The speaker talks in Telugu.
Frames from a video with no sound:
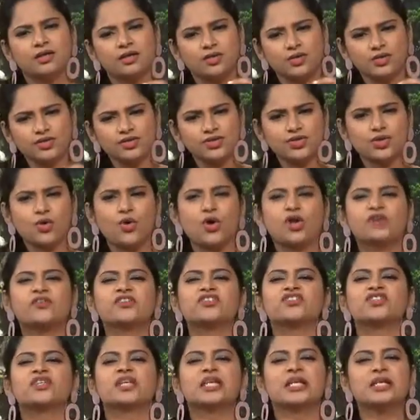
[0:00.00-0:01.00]
కొంచెం
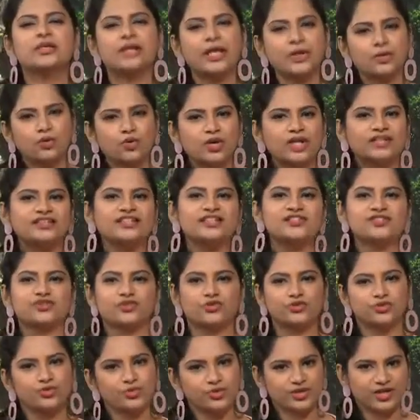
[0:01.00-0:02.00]
గోరువెచ్చని నీళ్ళు ఎక్కువగా
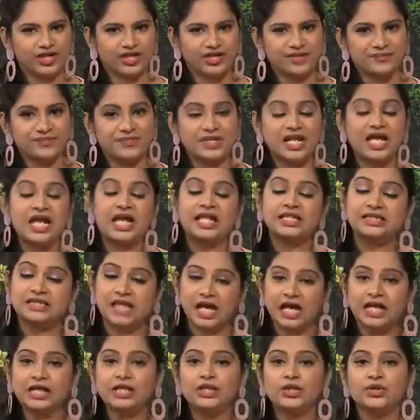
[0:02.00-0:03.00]
తీసుకుంటూ ఉండాలి
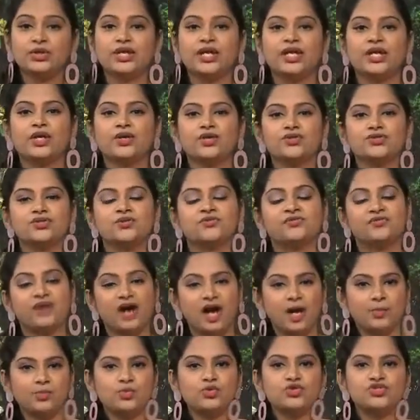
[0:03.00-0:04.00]
దాంట్లోనే కొంచెం
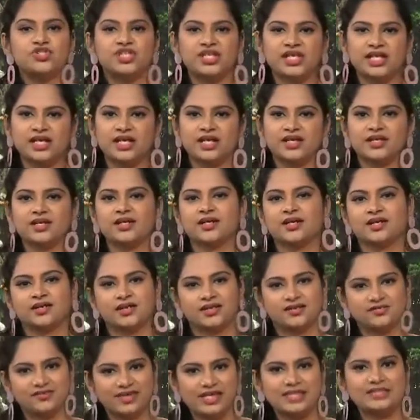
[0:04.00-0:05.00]
వాము జీలకర్ర
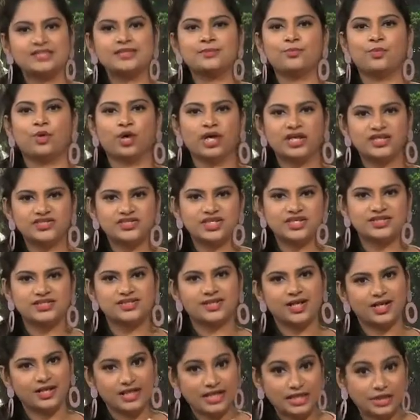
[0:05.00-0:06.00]
కనుక వేసి బాయిల్ చేసి
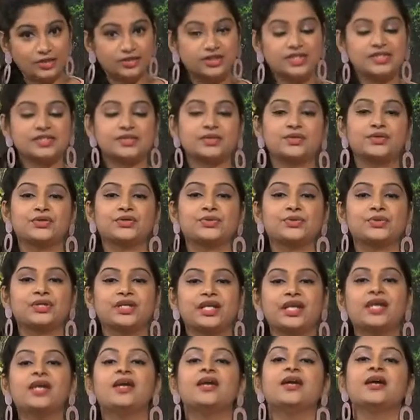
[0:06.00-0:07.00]
ఆ నీళ్లు తీసుకుంటూ
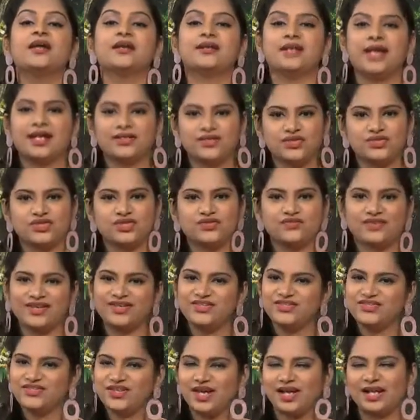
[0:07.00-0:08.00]
ఉంటే డైజెషన్
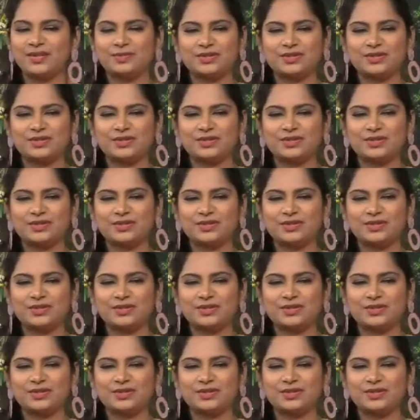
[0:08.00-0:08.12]
వైజ్ చాలా